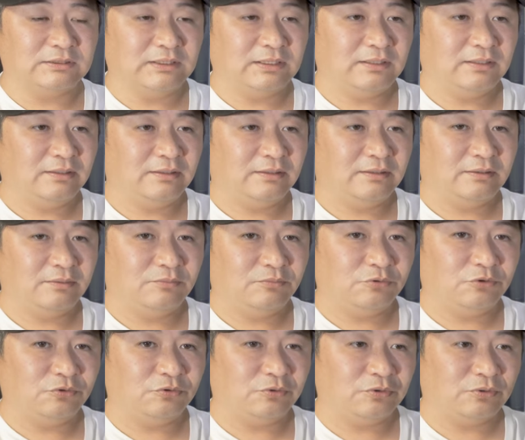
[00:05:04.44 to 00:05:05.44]
じね。
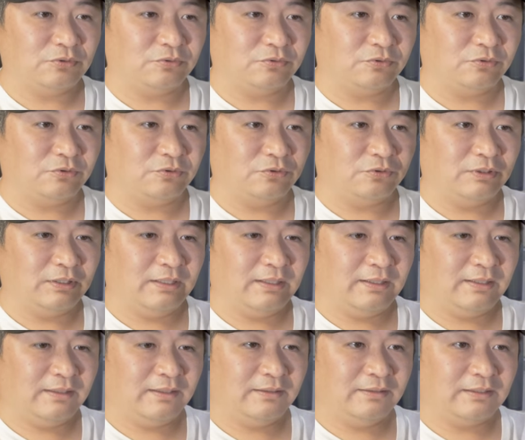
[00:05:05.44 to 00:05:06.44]
もうこう、こ
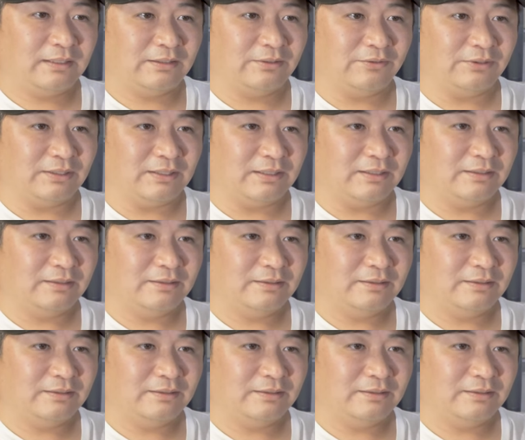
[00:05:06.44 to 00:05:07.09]
う、なんていうかな。